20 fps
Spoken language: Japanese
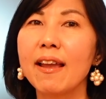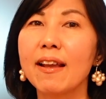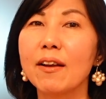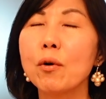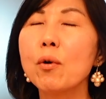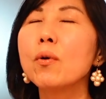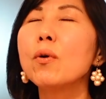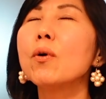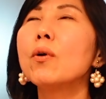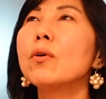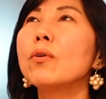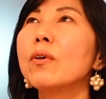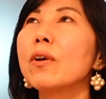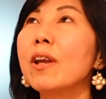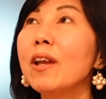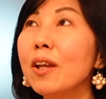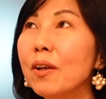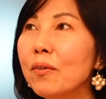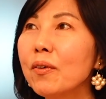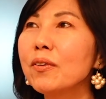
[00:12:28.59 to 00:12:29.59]
心の
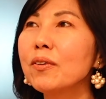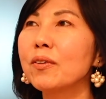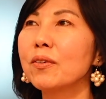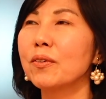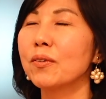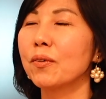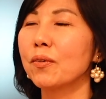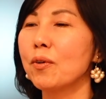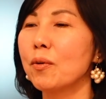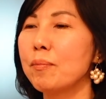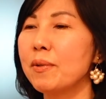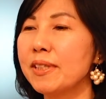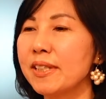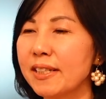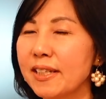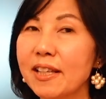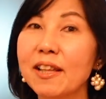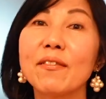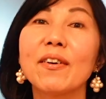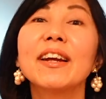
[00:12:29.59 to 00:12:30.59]
平穏っていうのをこう目指し
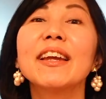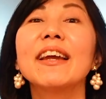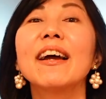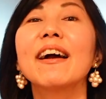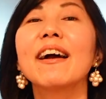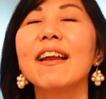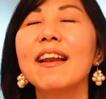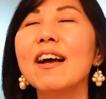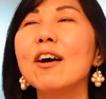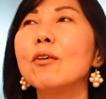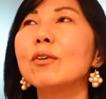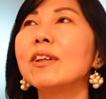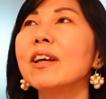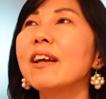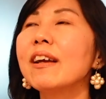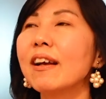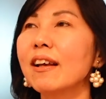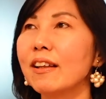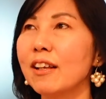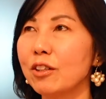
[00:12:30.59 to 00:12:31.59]
てたわけやから穏
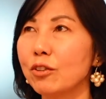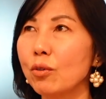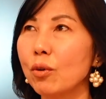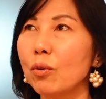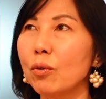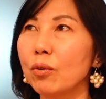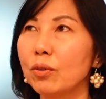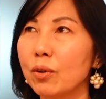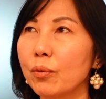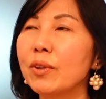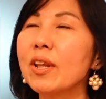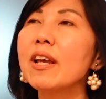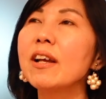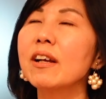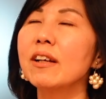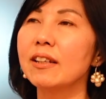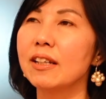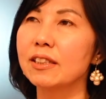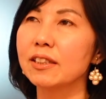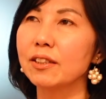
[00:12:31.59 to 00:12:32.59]
やかな人穏や
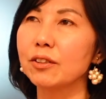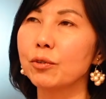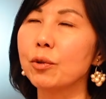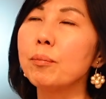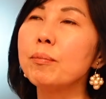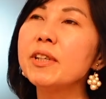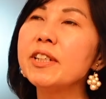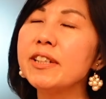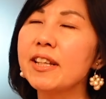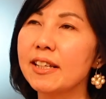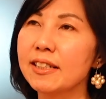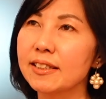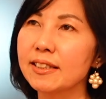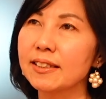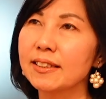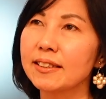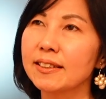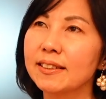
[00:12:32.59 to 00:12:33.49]
かですのんびりです